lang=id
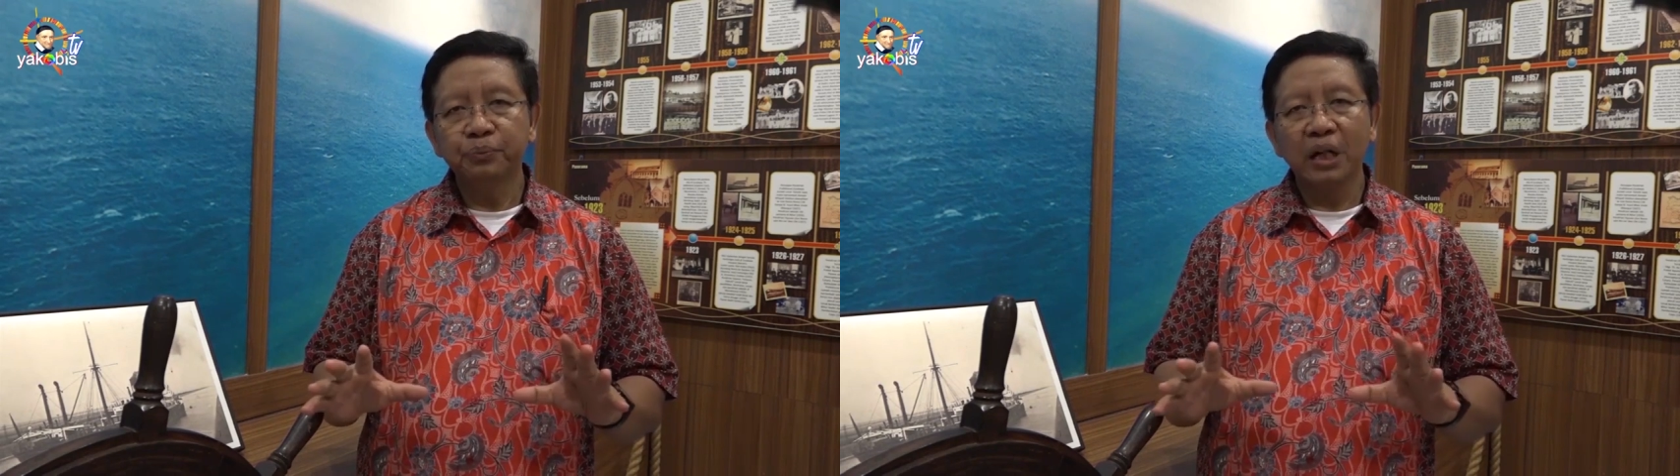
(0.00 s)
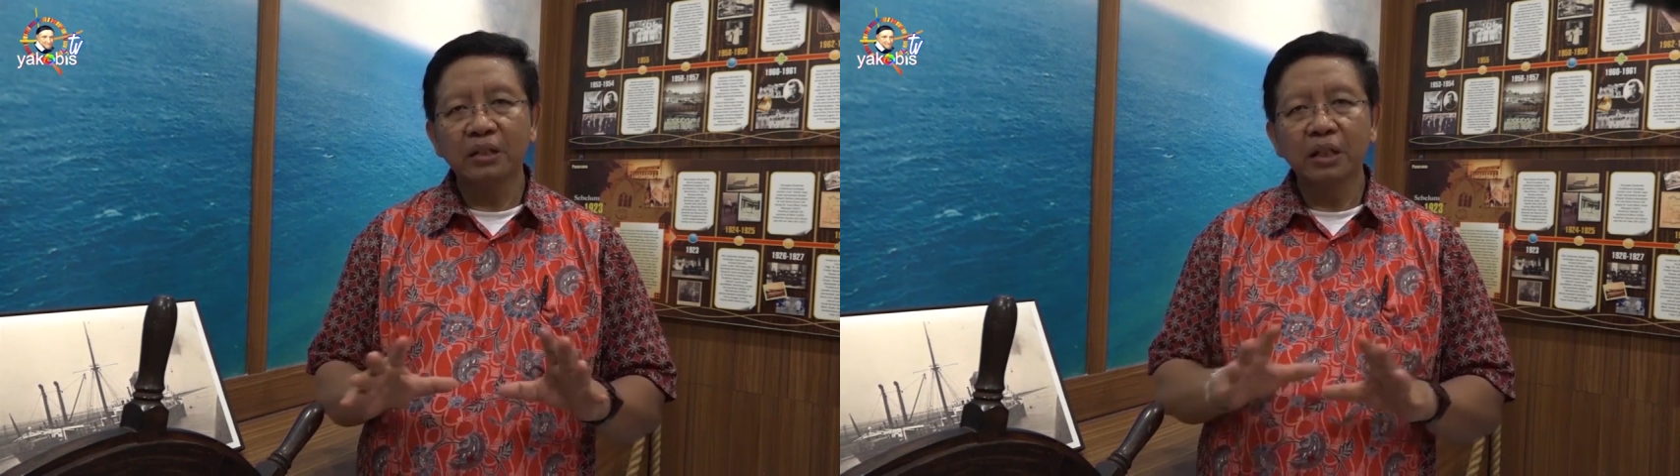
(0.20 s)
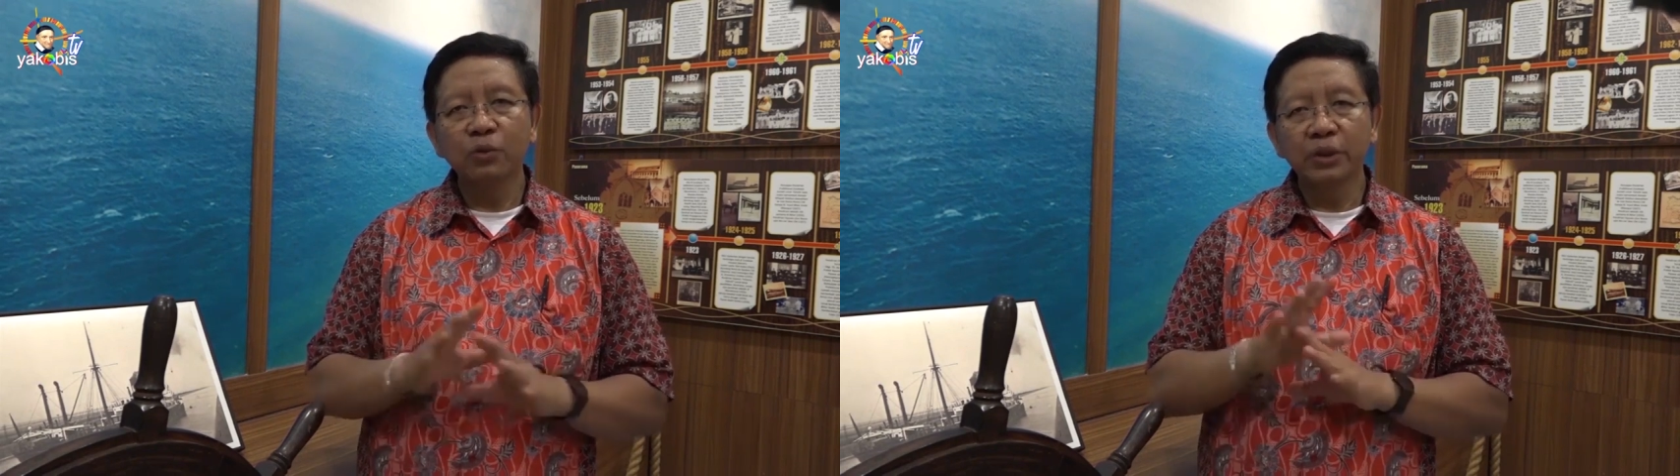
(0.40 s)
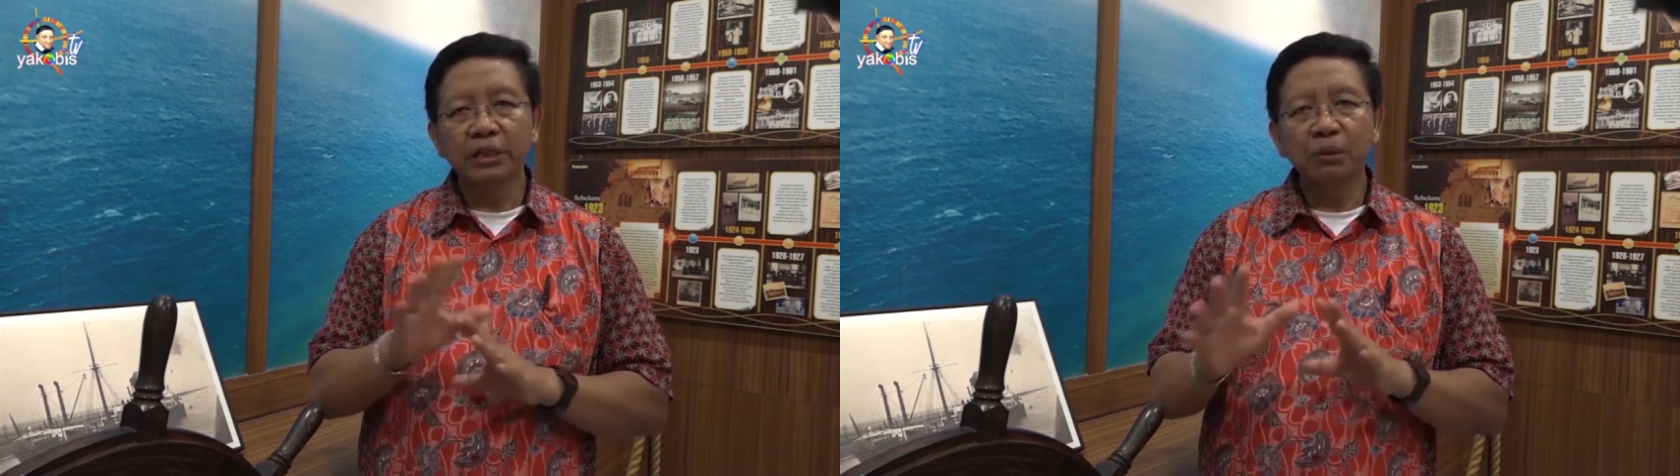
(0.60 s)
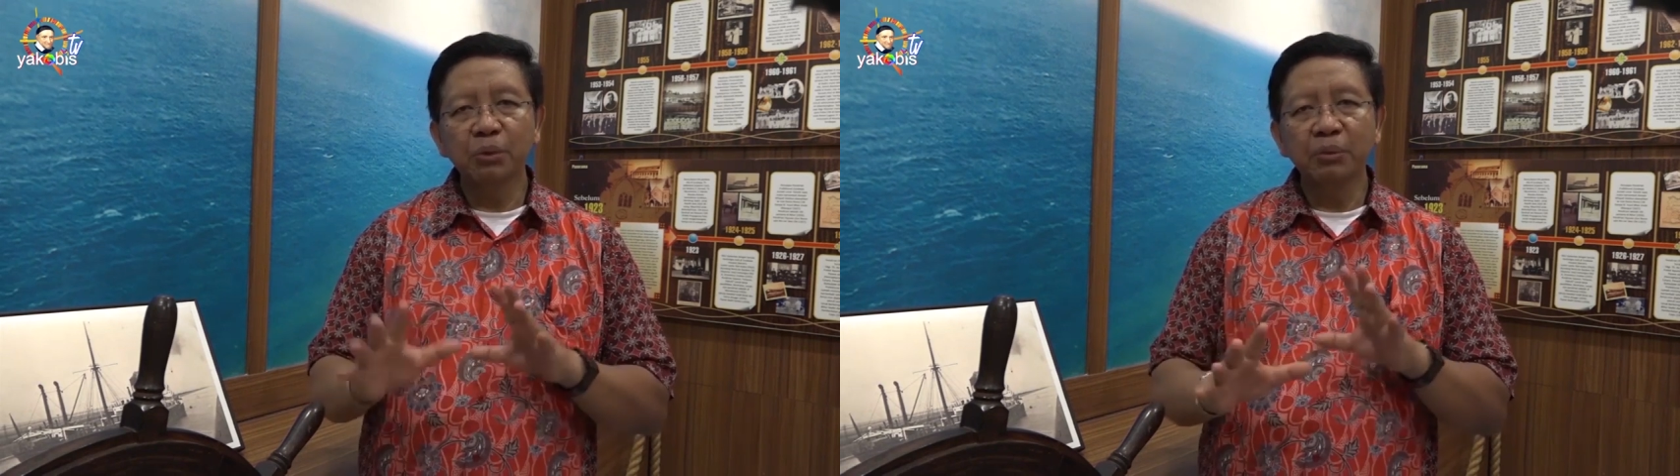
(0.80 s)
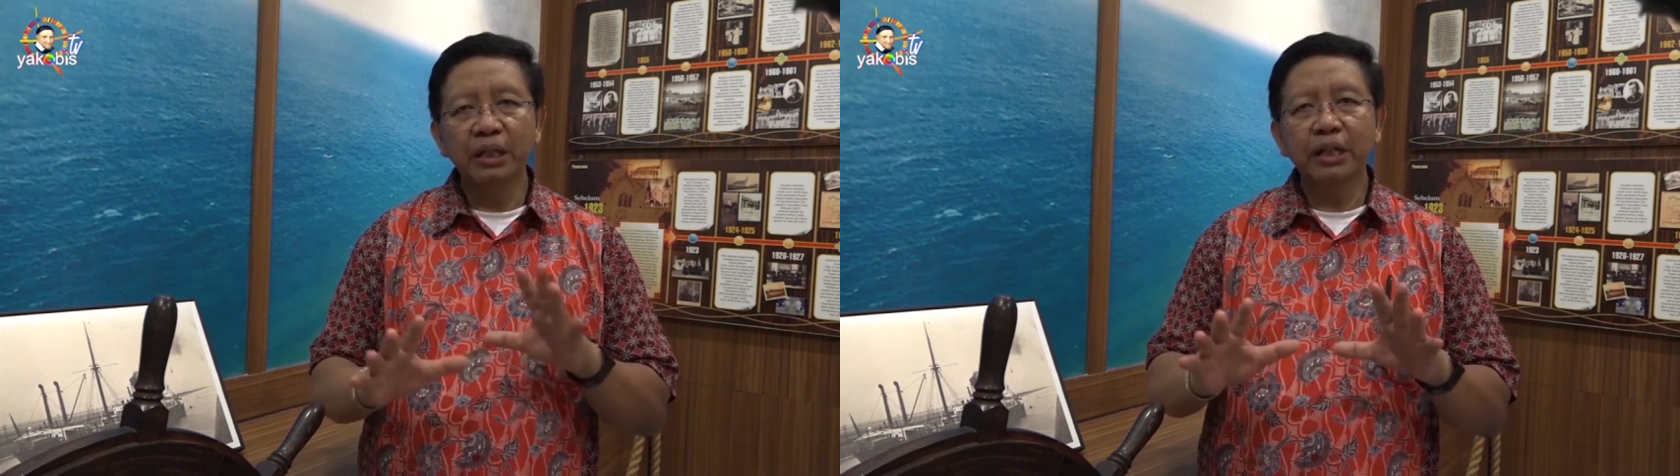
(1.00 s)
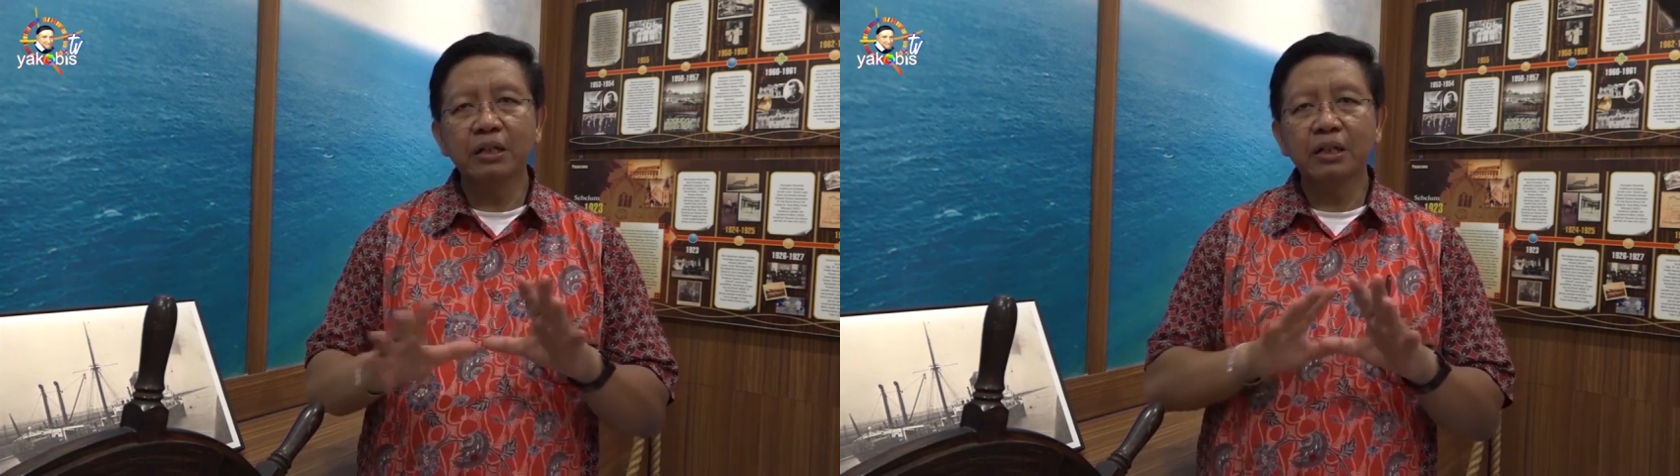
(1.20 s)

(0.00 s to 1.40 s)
bangsa Indonesia memiliki